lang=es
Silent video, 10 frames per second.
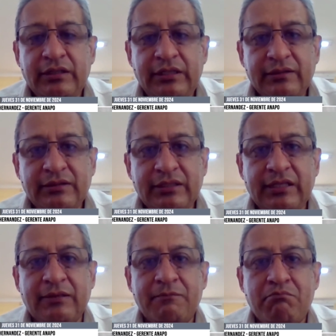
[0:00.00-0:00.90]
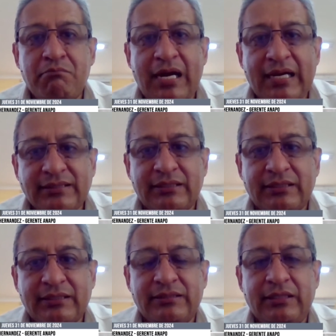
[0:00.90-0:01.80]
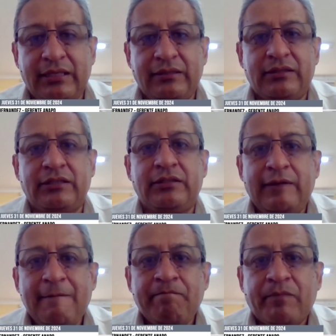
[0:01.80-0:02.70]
y en tener más excedentes